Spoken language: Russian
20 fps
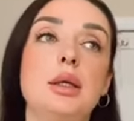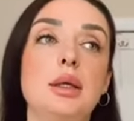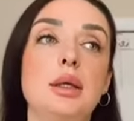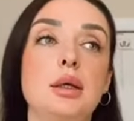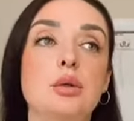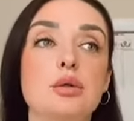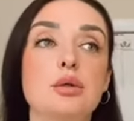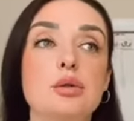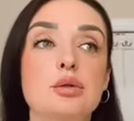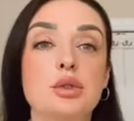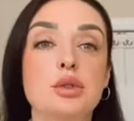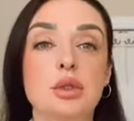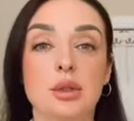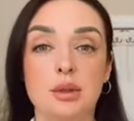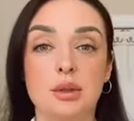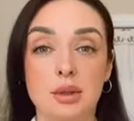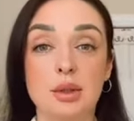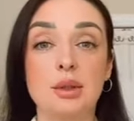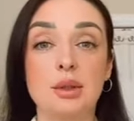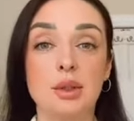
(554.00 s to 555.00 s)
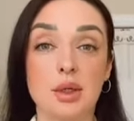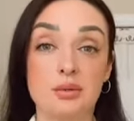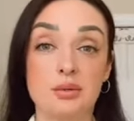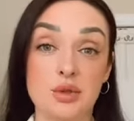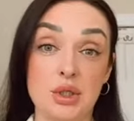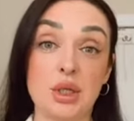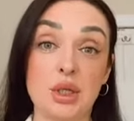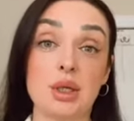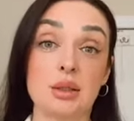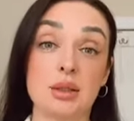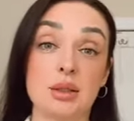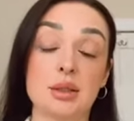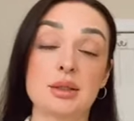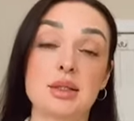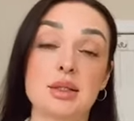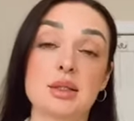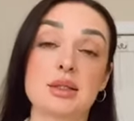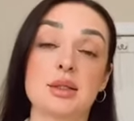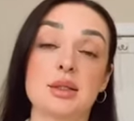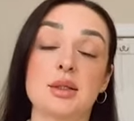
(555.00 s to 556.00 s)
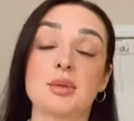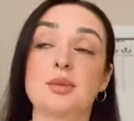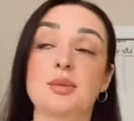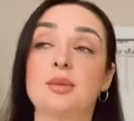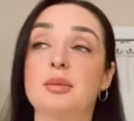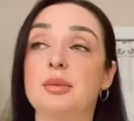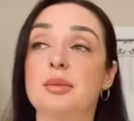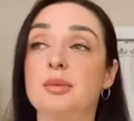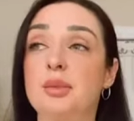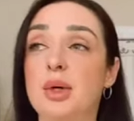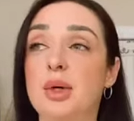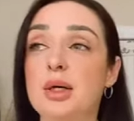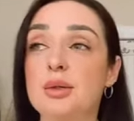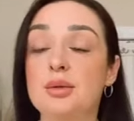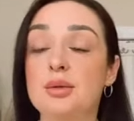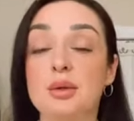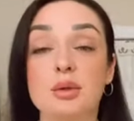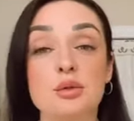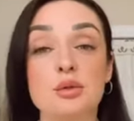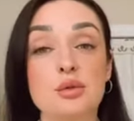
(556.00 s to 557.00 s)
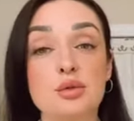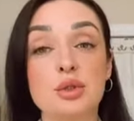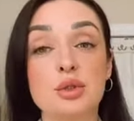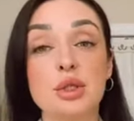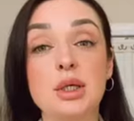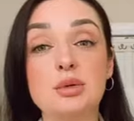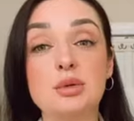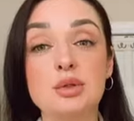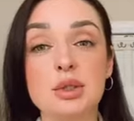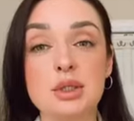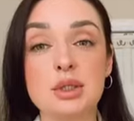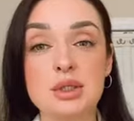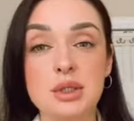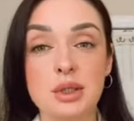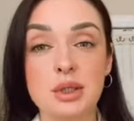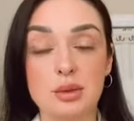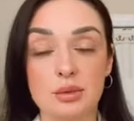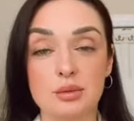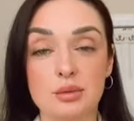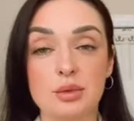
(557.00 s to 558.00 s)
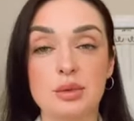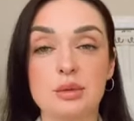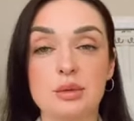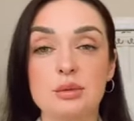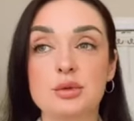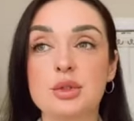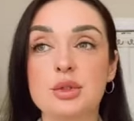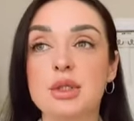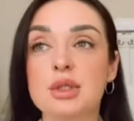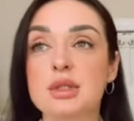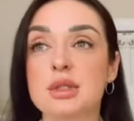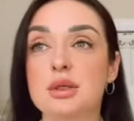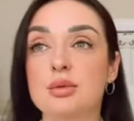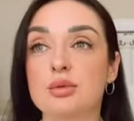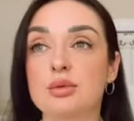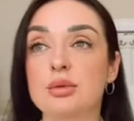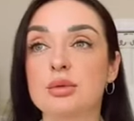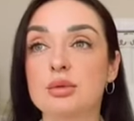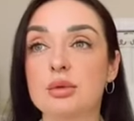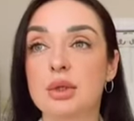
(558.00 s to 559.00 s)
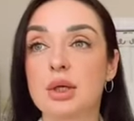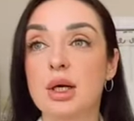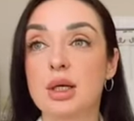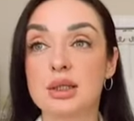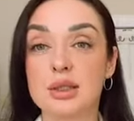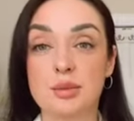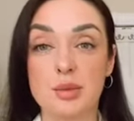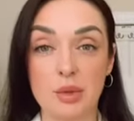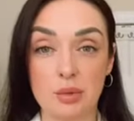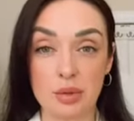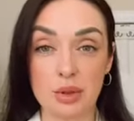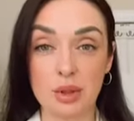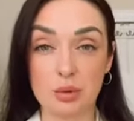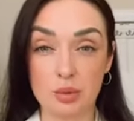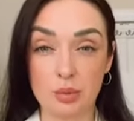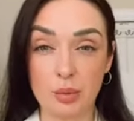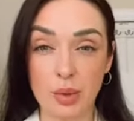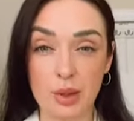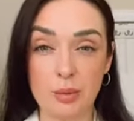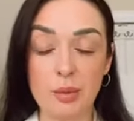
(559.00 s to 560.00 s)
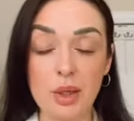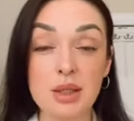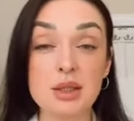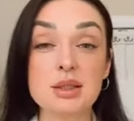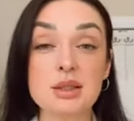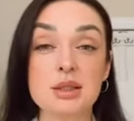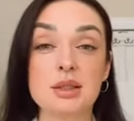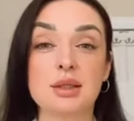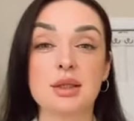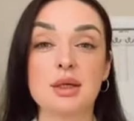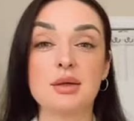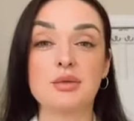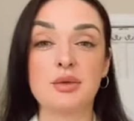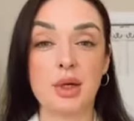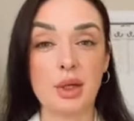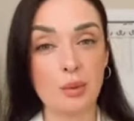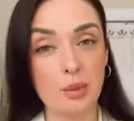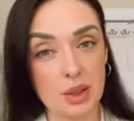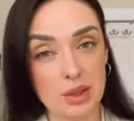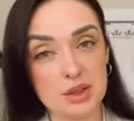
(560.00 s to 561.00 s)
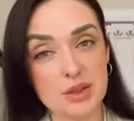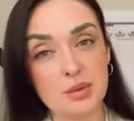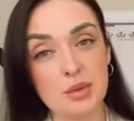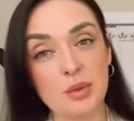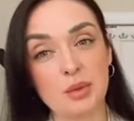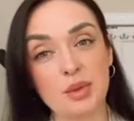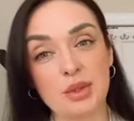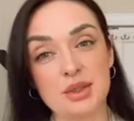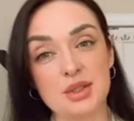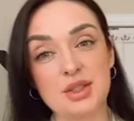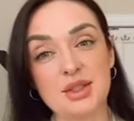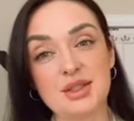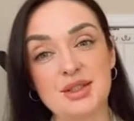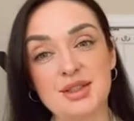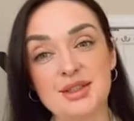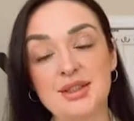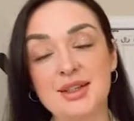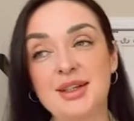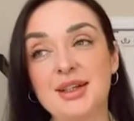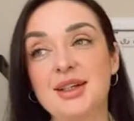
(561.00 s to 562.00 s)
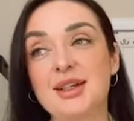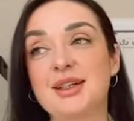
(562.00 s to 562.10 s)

И я говорю, слушай, я вчера так сказала парню, говорю, слушай, я уже не знаю, вот уже не знаю, вот как тебя вот так вот поймать, да, в карман к себе положить,